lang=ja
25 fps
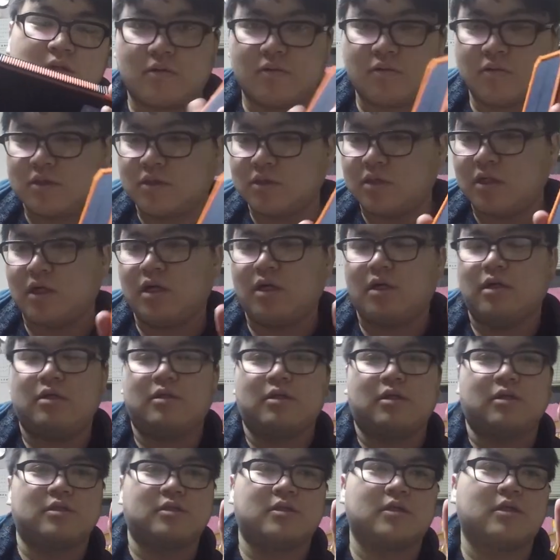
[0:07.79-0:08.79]
こちら
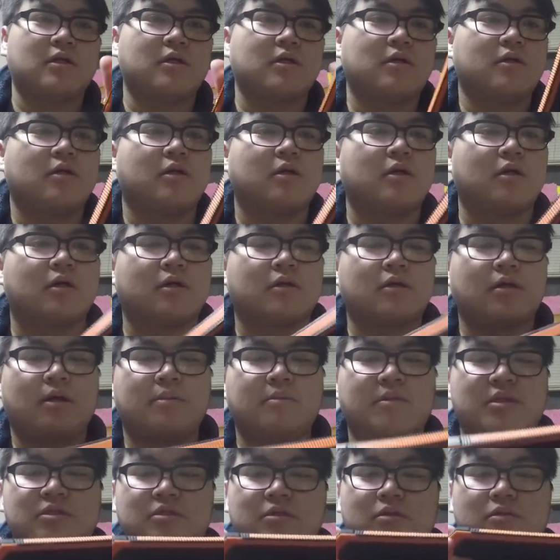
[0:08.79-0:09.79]
ですね、えー、
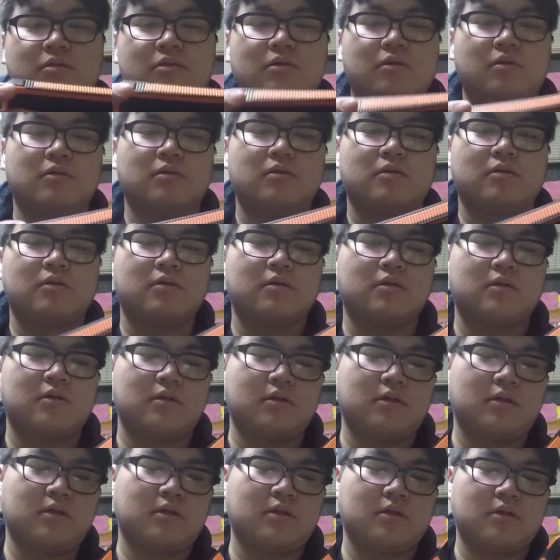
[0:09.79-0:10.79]
アマゾン の、
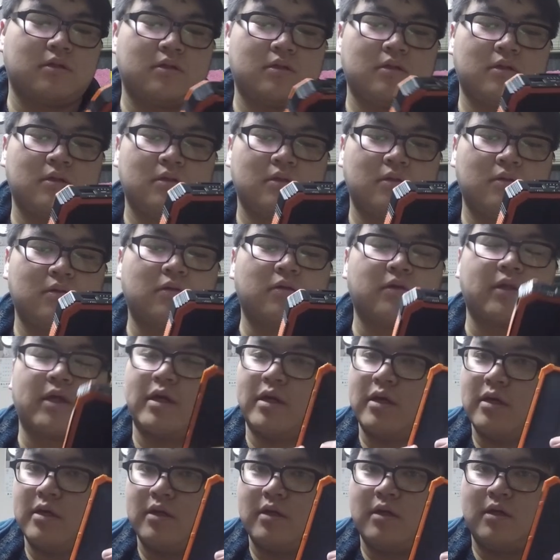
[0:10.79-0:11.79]
えー、方
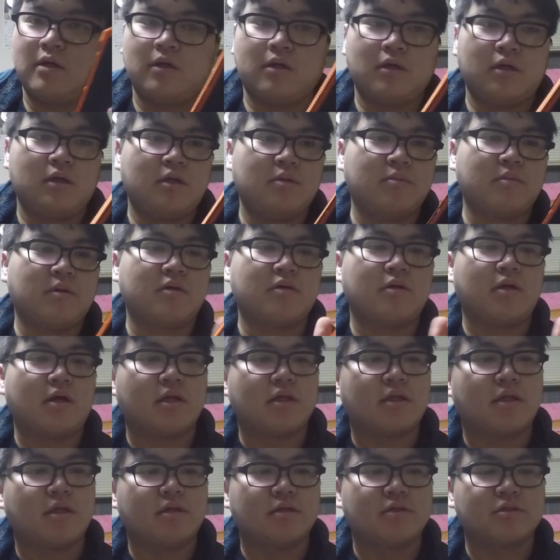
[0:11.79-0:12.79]
で今売ら
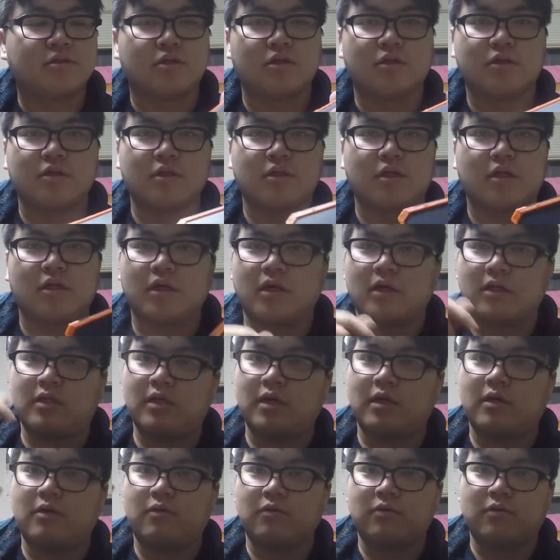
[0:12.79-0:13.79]
れている商品で、だい
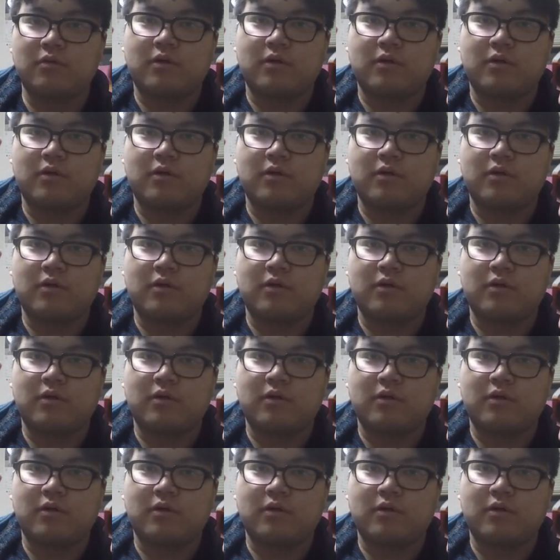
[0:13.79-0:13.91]
たいこの